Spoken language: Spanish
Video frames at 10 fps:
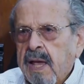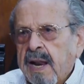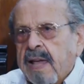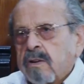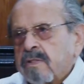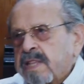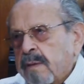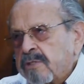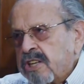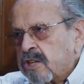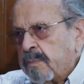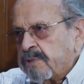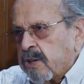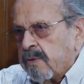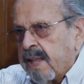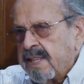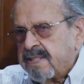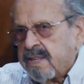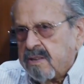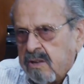¿La encontramos eso en
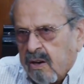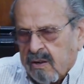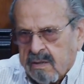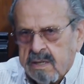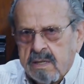psicoanálisis? No.